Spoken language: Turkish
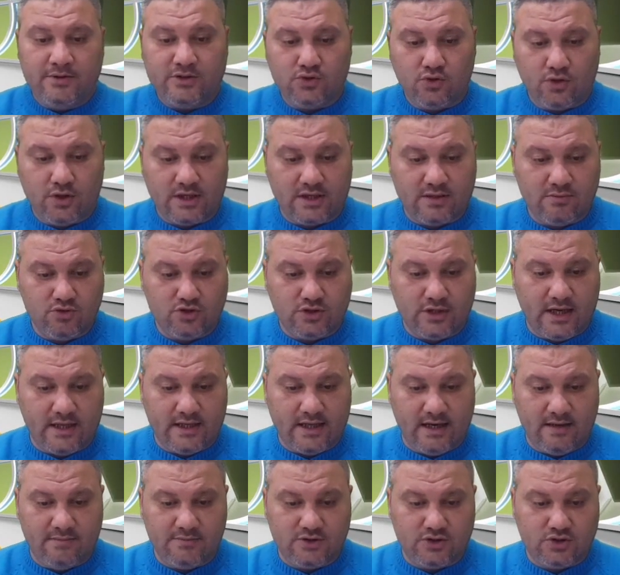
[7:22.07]
Bir sonraki
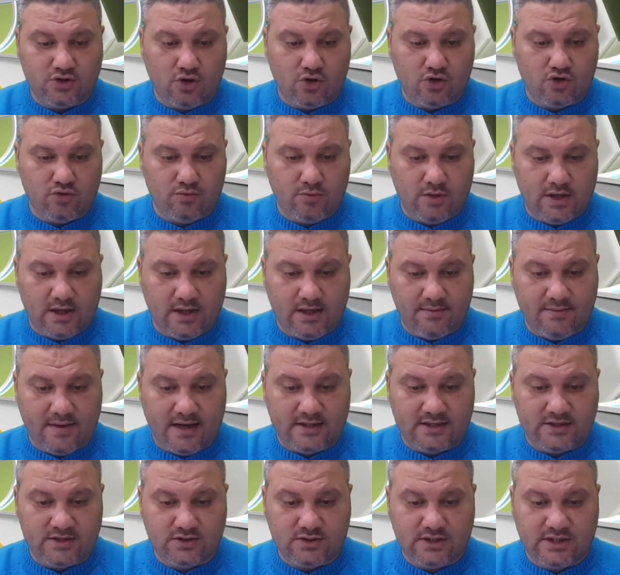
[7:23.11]
mücadelemiz 4 numaralı
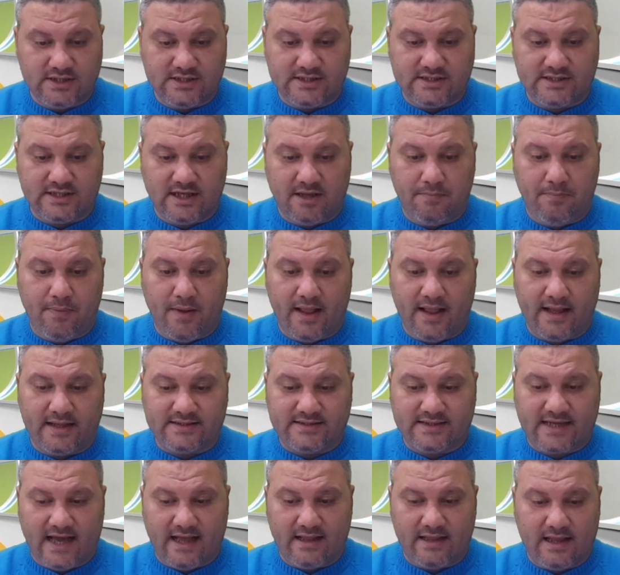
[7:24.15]
maç. Crystal
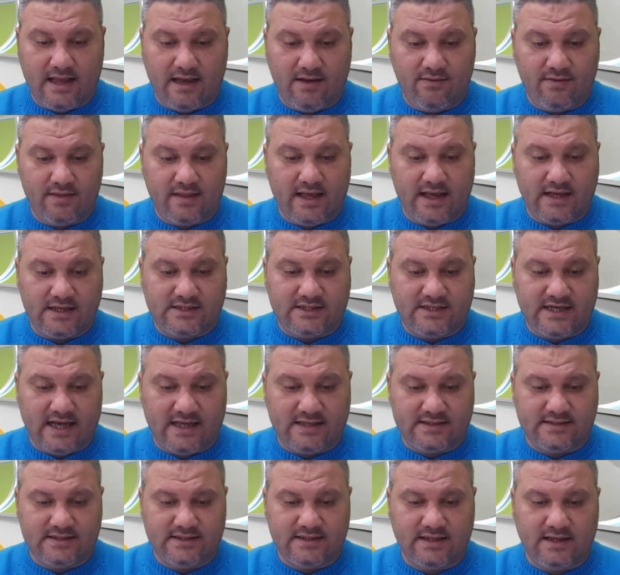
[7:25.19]
Palace kendi evinde
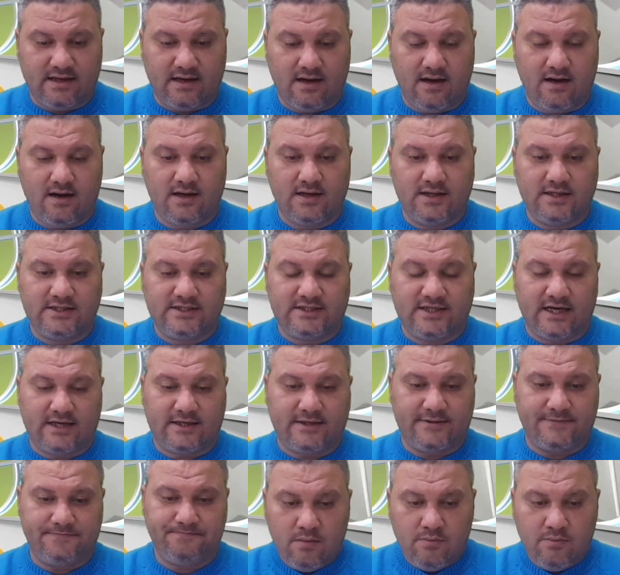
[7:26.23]
Chelsea'yi ağırlayacak.